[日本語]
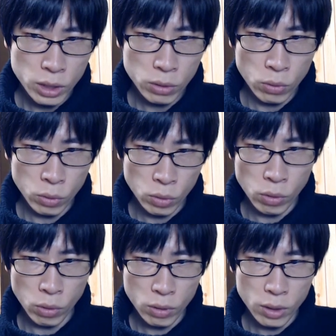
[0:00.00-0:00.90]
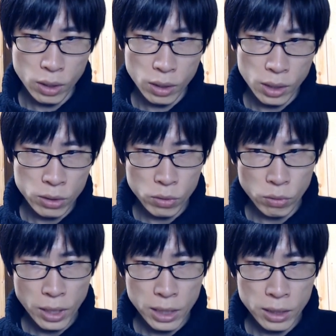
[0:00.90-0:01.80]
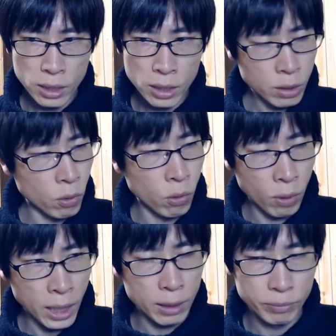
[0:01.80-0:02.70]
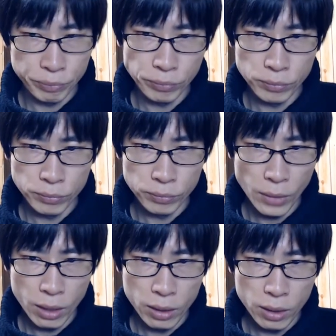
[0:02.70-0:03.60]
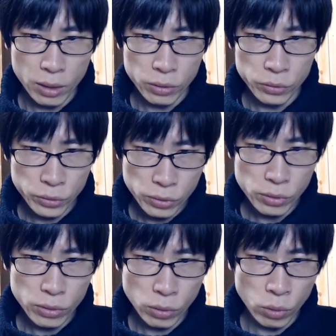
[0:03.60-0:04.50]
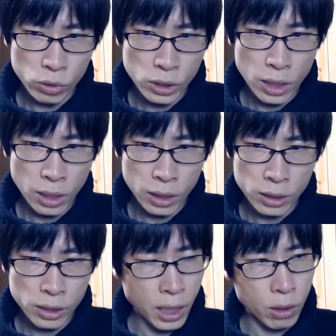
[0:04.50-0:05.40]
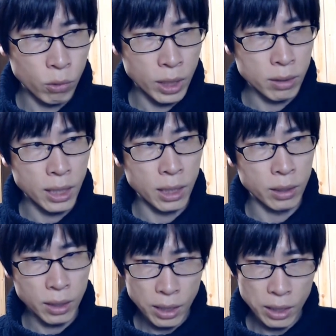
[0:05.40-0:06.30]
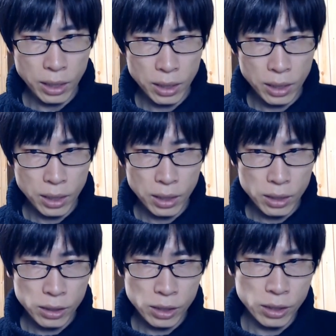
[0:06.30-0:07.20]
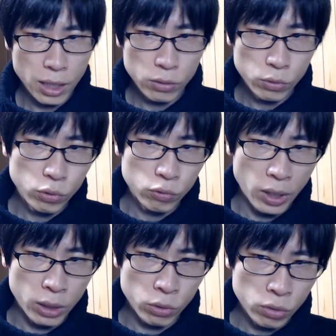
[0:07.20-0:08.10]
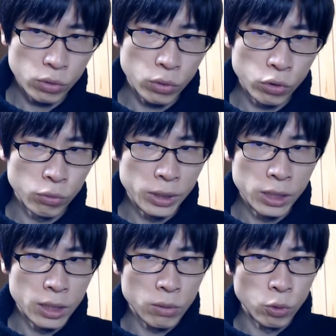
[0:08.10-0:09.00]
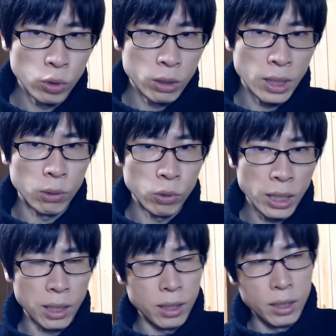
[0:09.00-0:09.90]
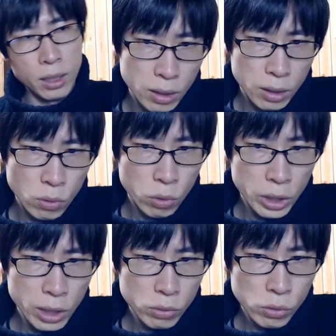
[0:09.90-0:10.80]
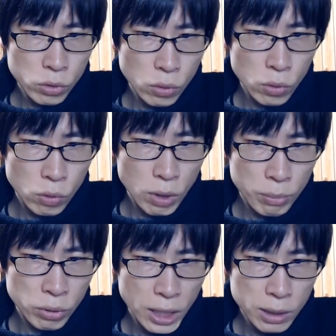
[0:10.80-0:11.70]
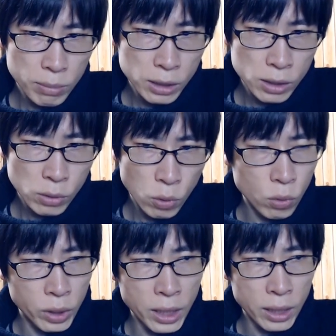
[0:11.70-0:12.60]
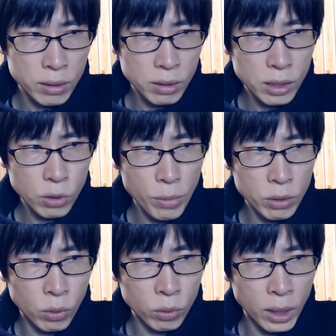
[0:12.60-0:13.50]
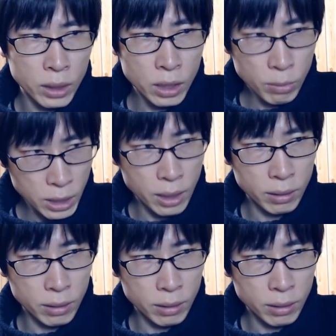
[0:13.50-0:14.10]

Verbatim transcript: 行とカストデイ銀行は、複数の投資家から資産を預かって資産運営をするというビジネスモデルなので、顧客の情報はプライバシー保護で突き止めることができません。